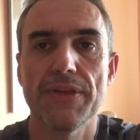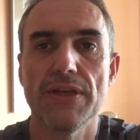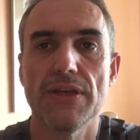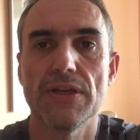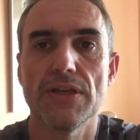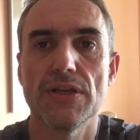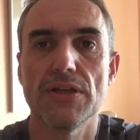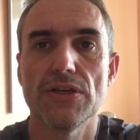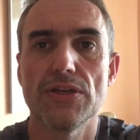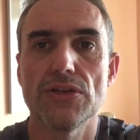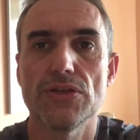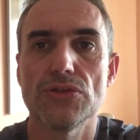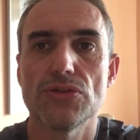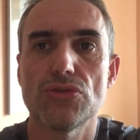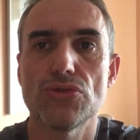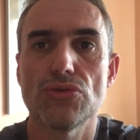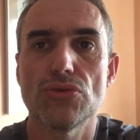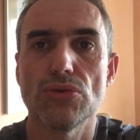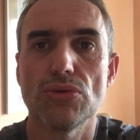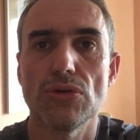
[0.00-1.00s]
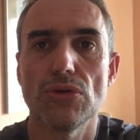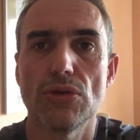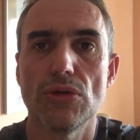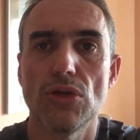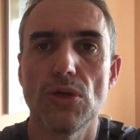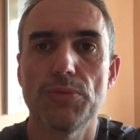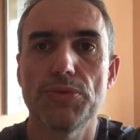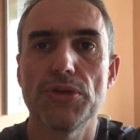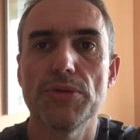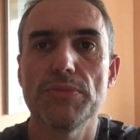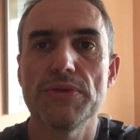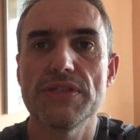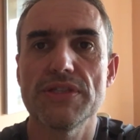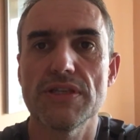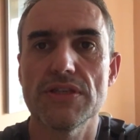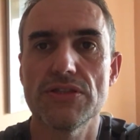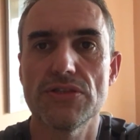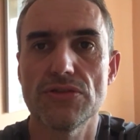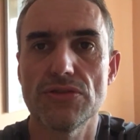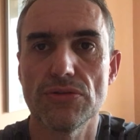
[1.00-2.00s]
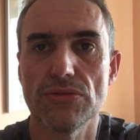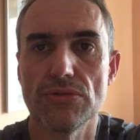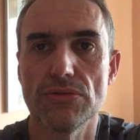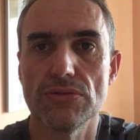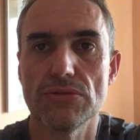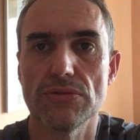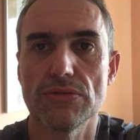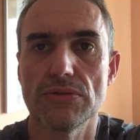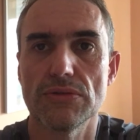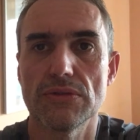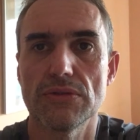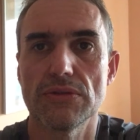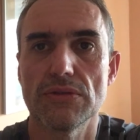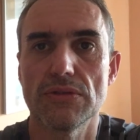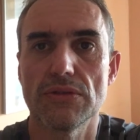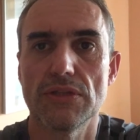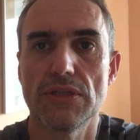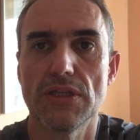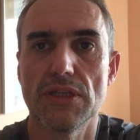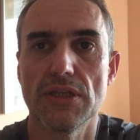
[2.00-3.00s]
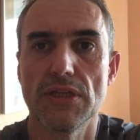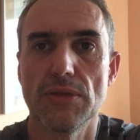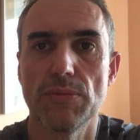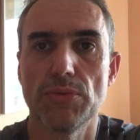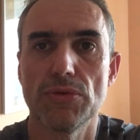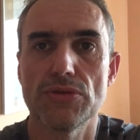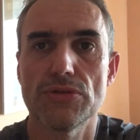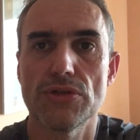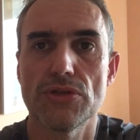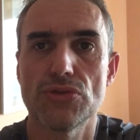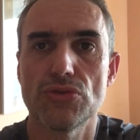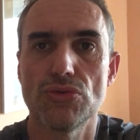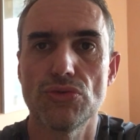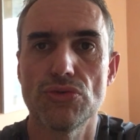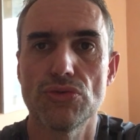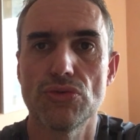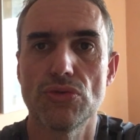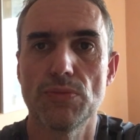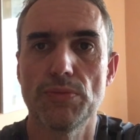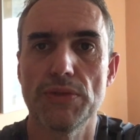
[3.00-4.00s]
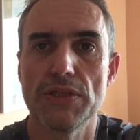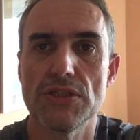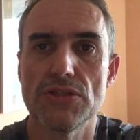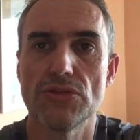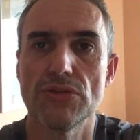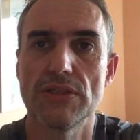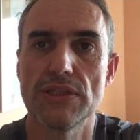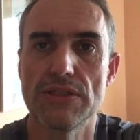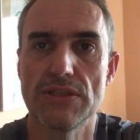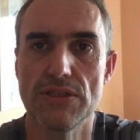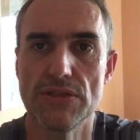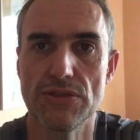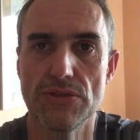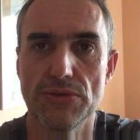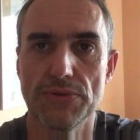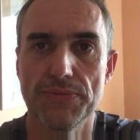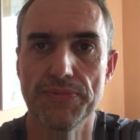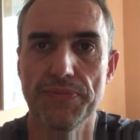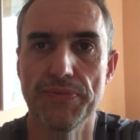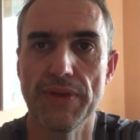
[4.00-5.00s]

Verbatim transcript: euh, sur l'optimisation euh, des processus de prise de décision.